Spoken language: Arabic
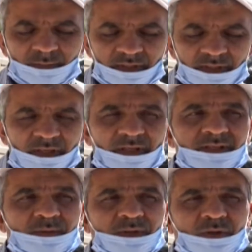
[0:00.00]
احنا
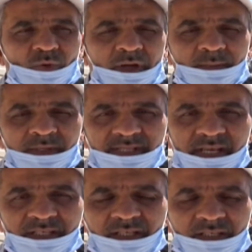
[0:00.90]
بدنا اذا بدنا نروح على
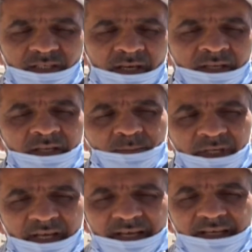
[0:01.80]
المساجد يعني
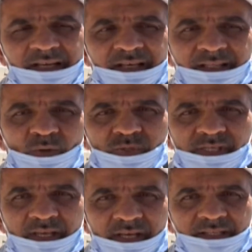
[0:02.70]
بناء على
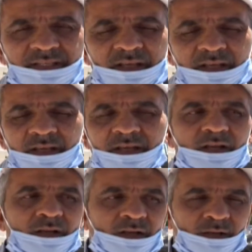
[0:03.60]
توصيات
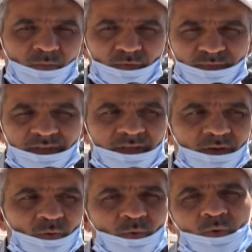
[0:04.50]

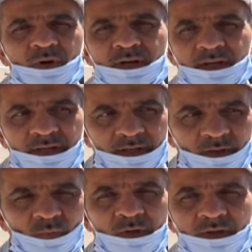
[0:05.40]
المفتي
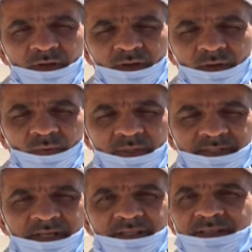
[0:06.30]

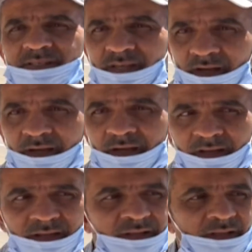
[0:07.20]
ووزاره آه، الصحه
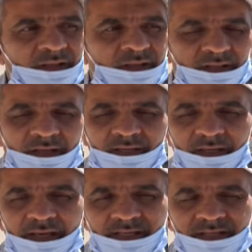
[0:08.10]

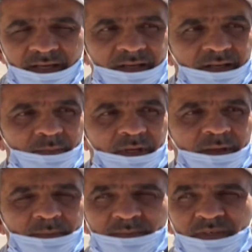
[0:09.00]
يعني هاي شغله
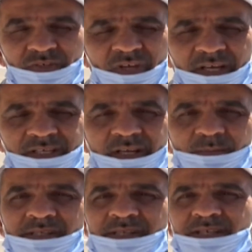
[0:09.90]
ما ما بترجعش
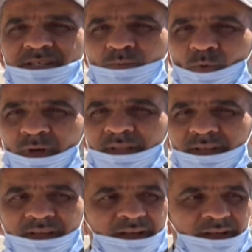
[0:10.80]
لمزاج
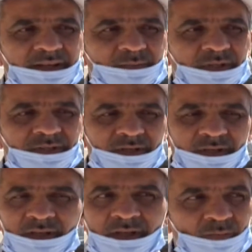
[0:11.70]
المواطن يعني
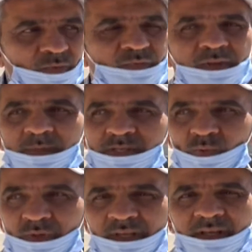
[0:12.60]
بترجع وفتي
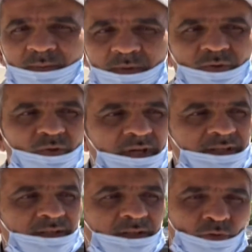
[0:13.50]
مسؤوليه لما بده
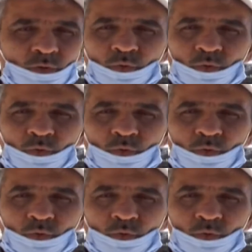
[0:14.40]
يعطي